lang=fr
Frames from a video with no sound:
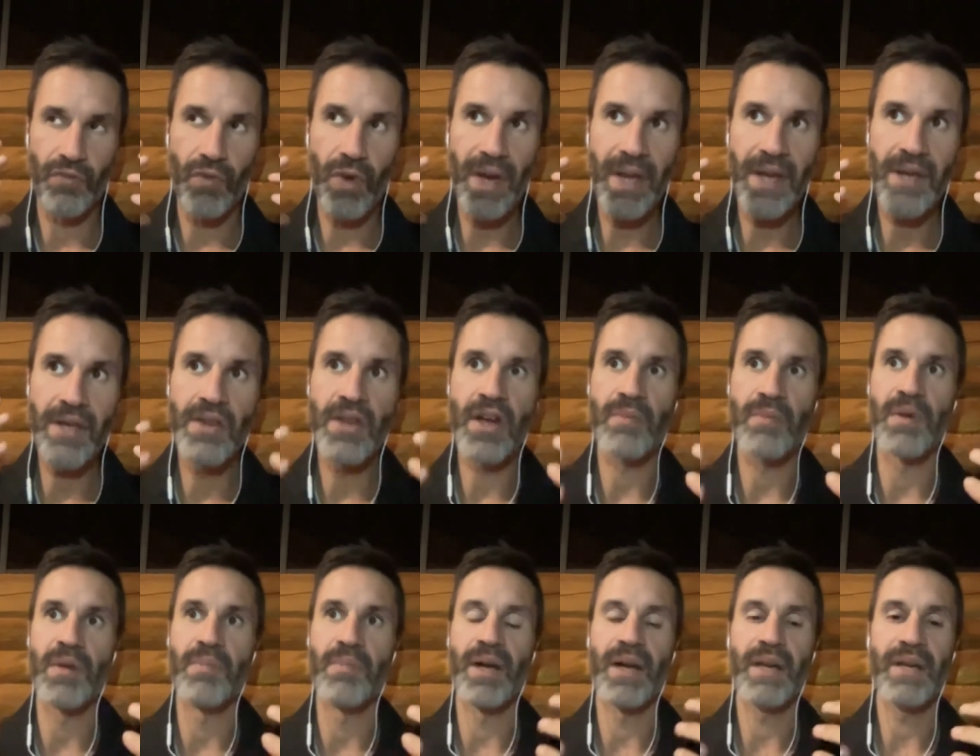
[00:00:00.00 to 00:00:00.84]
vois
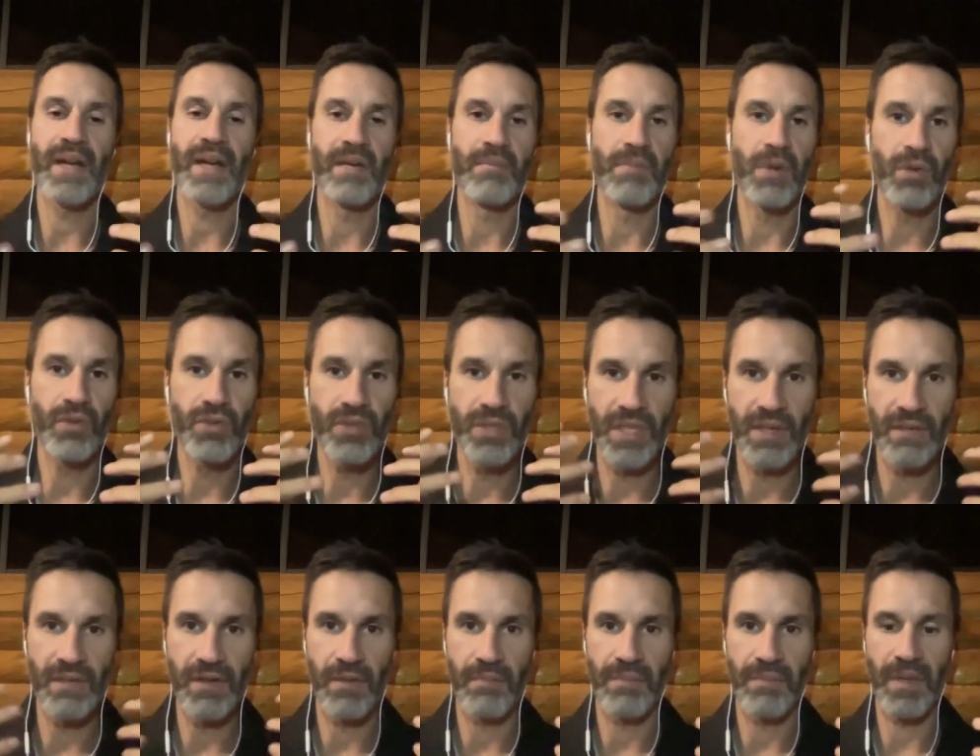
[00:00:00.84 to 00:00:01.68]
énormément dans le monde du
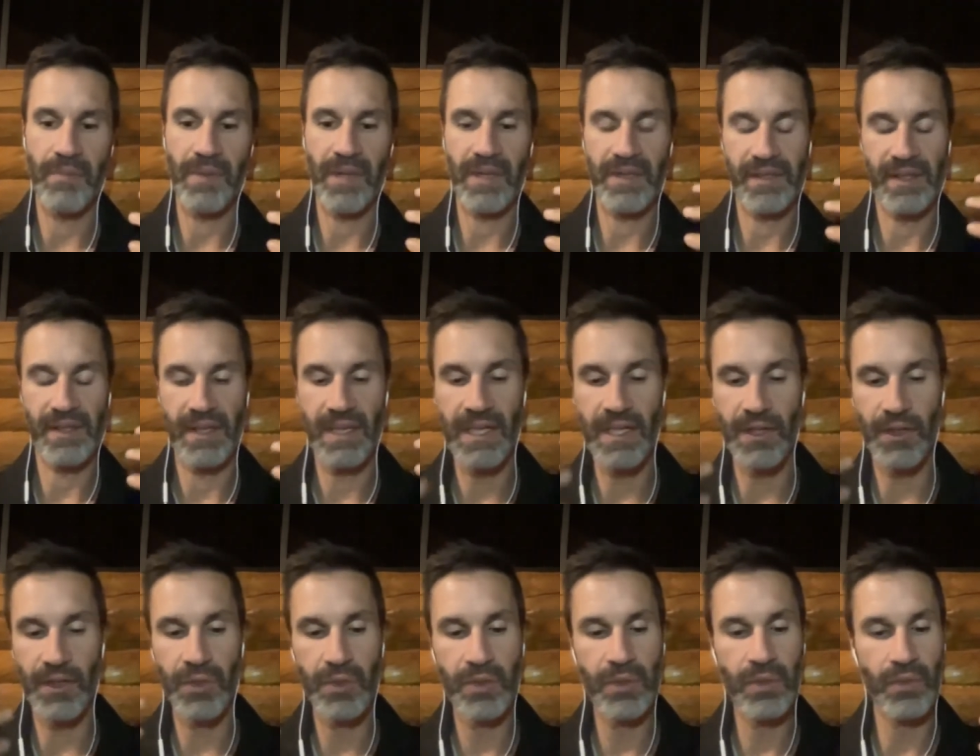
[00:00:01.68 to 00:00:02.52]
développement personnel et
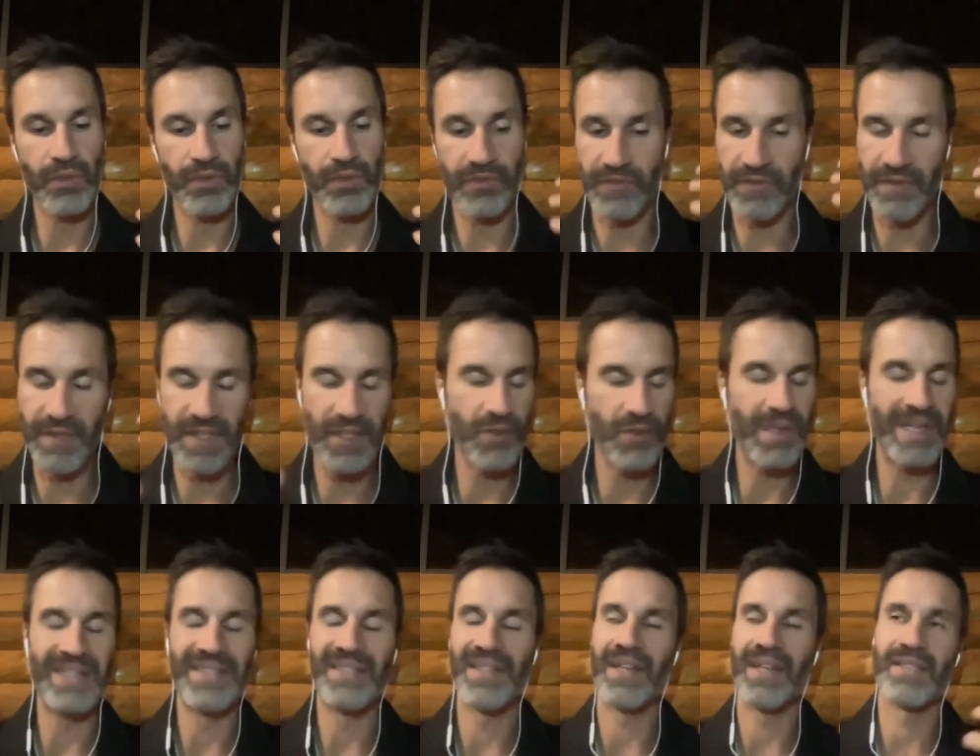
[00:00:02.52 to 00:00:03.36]
tout, ou de
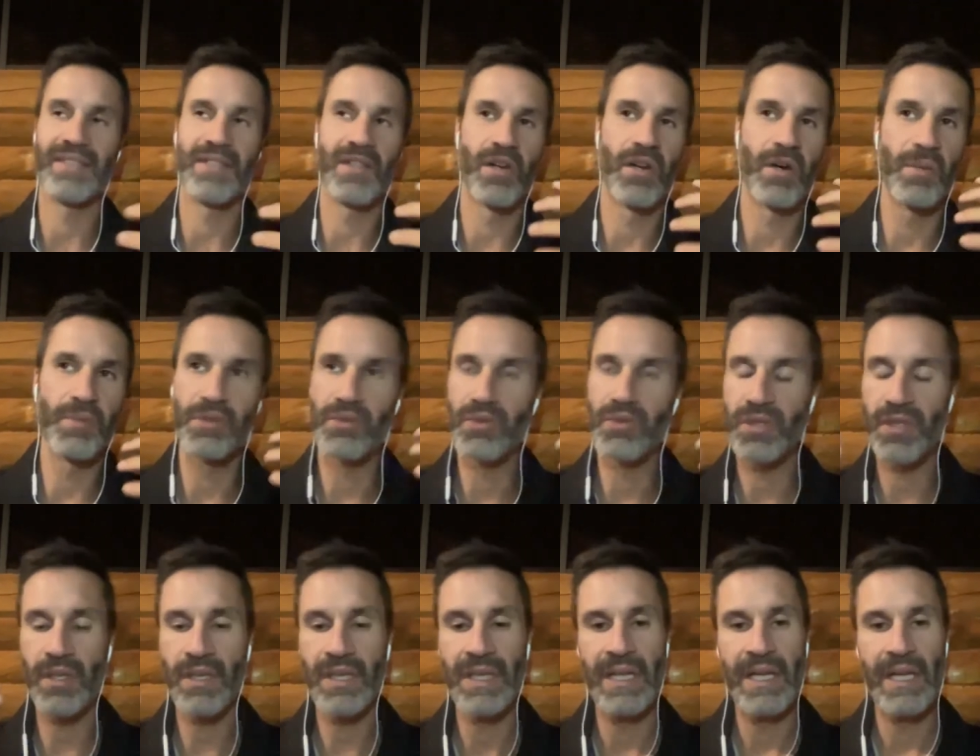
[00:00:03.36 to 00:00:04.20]
visualisation, et tout
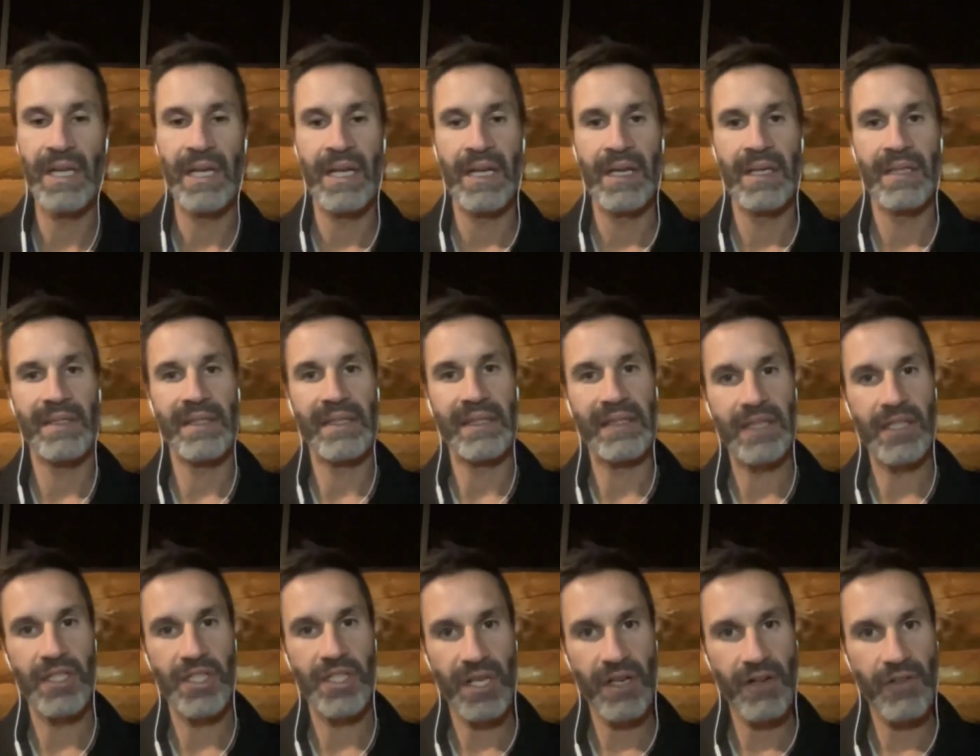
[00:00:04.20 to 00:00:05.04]
ça, c'est que
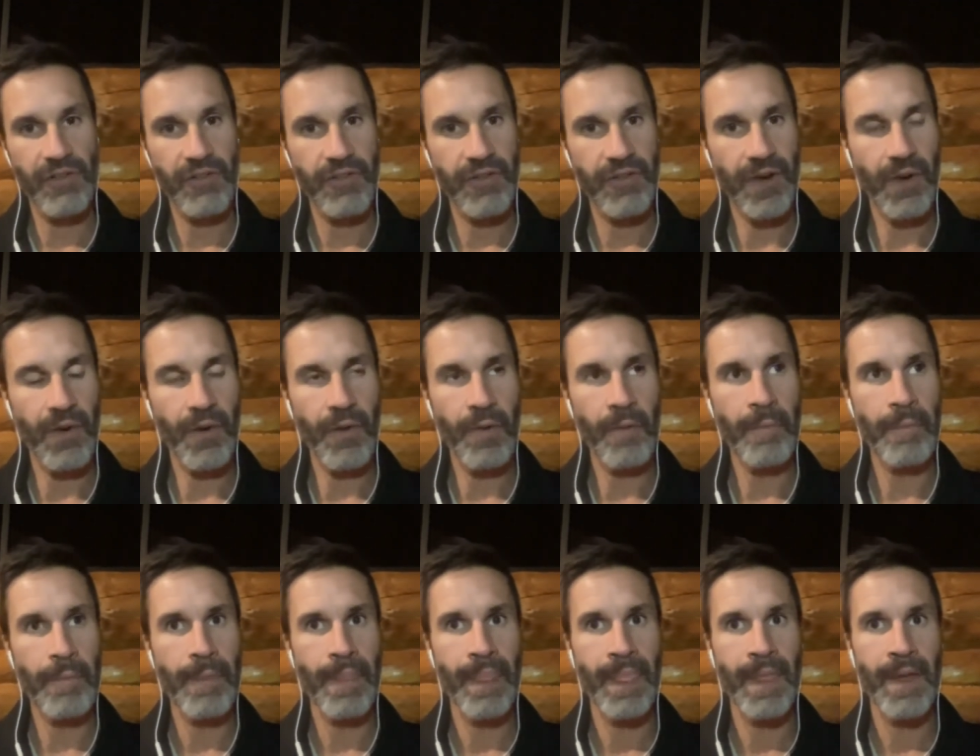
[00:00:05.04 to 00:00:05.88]
les gens le font,
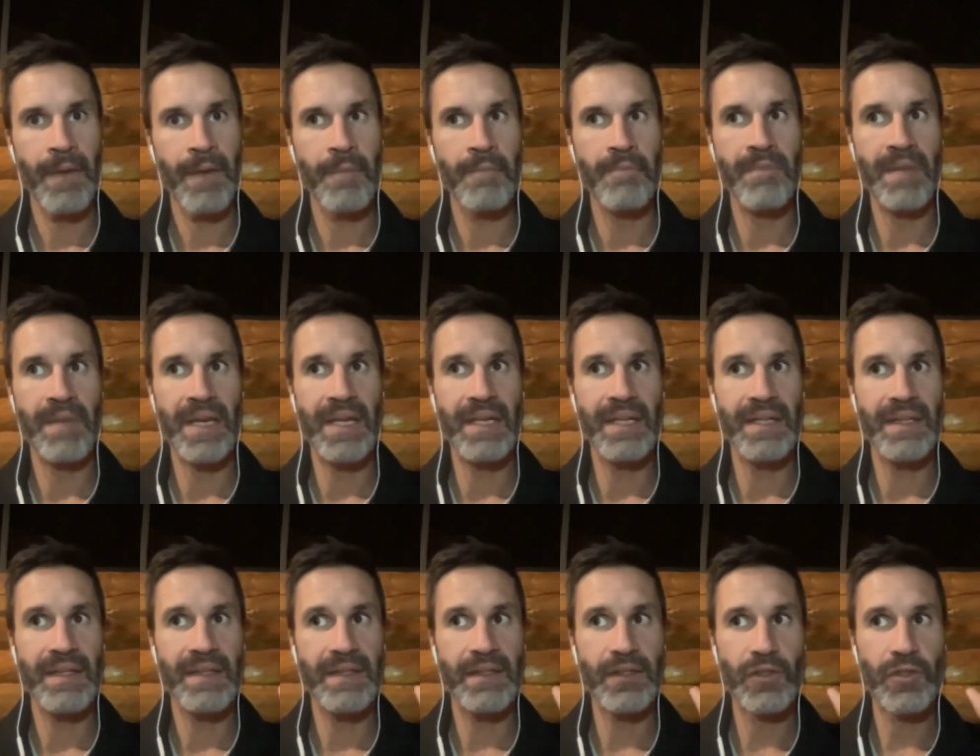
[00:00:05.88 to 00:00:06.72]
mais
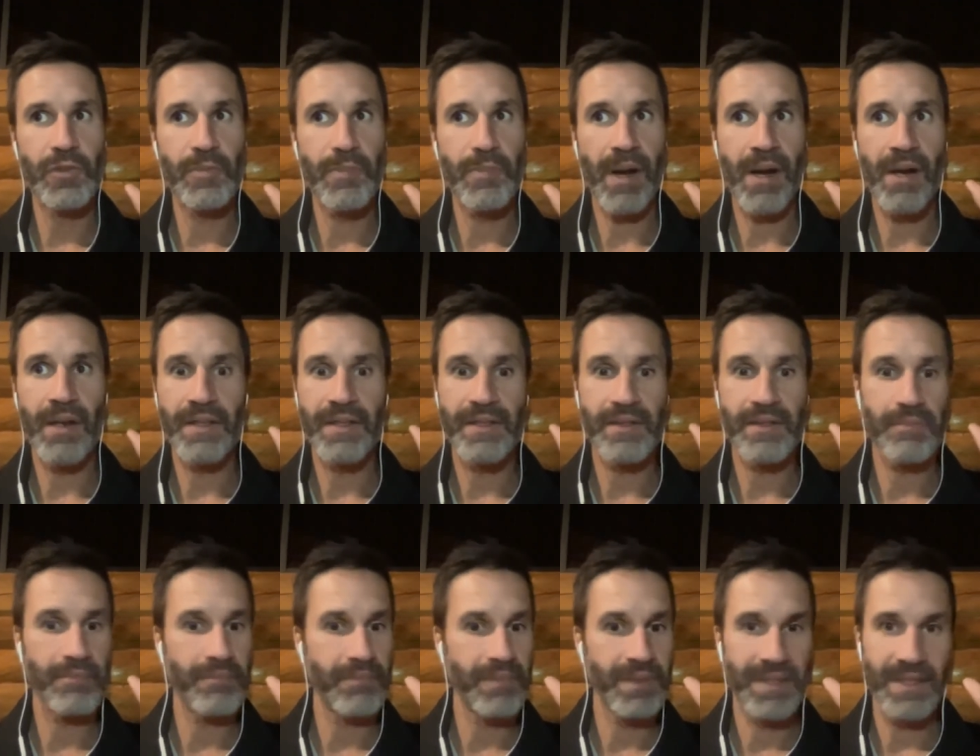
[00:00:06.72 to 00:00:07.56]
si tu passes
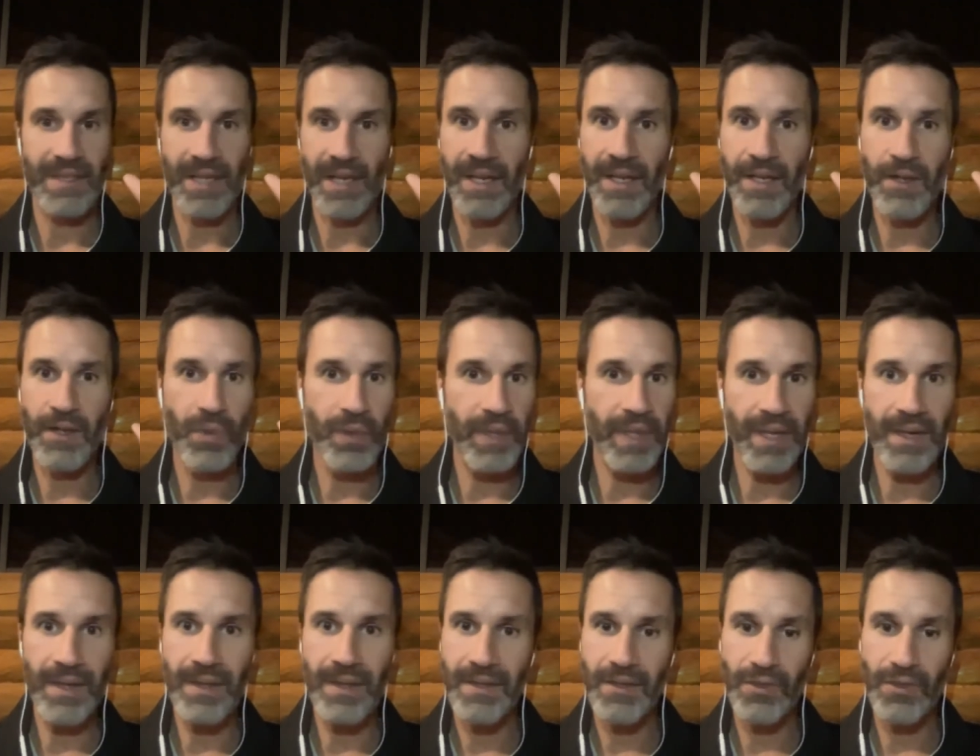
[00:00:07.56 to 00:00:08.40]
5 ou
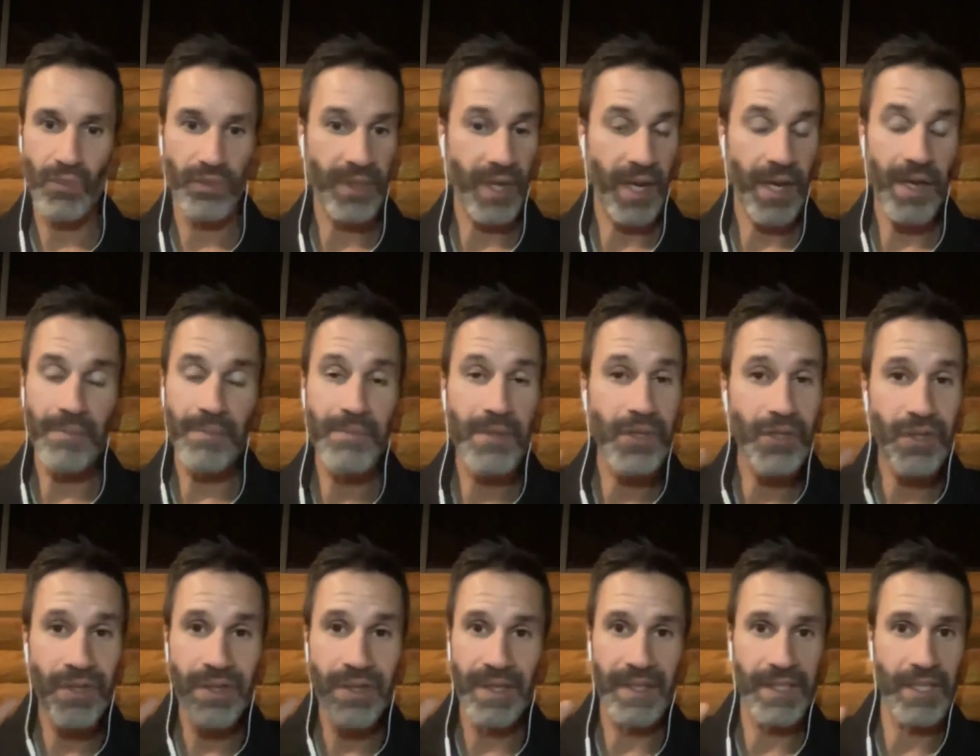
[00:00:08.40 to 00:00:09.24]
15 ou 30
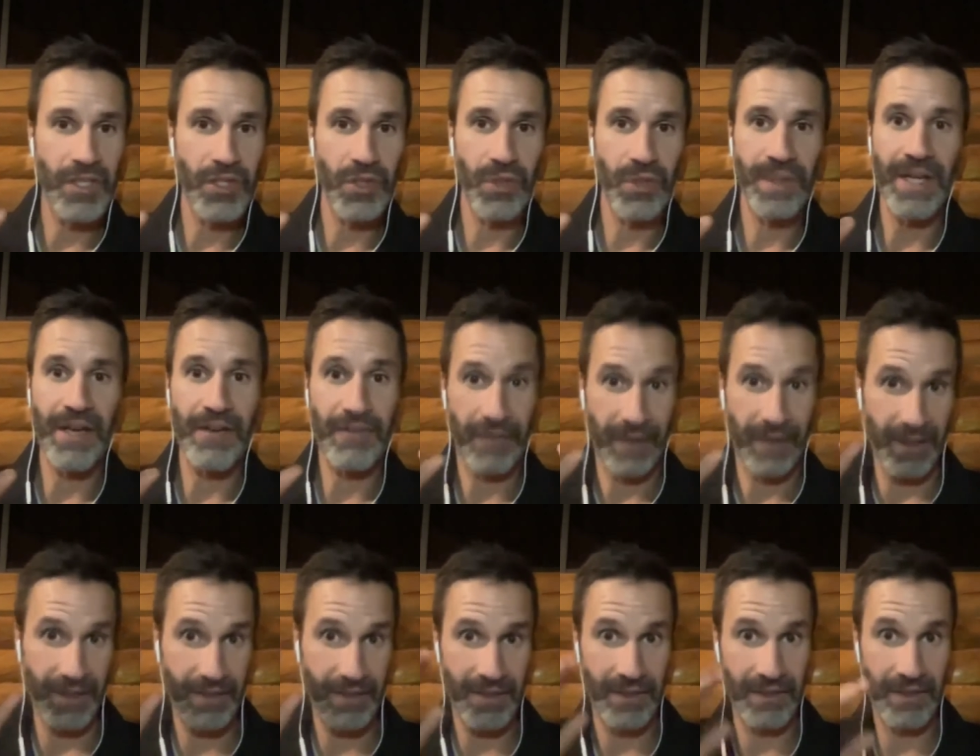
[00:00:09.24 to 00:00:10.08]
minutes dans ta journée à
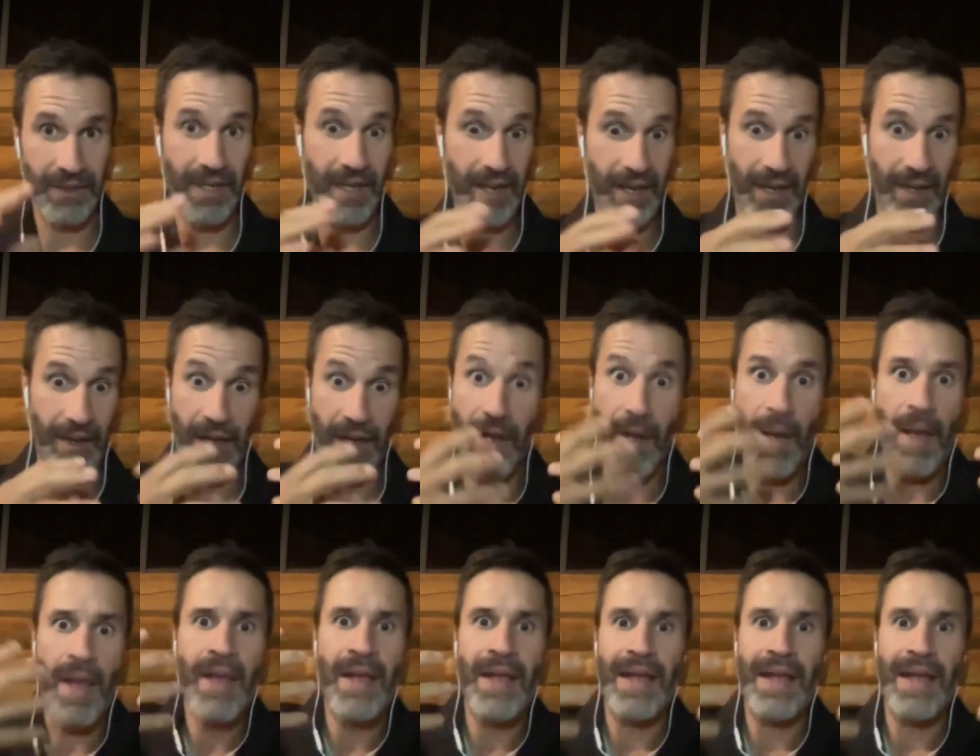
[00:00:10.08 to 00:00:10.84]
faire ça, à,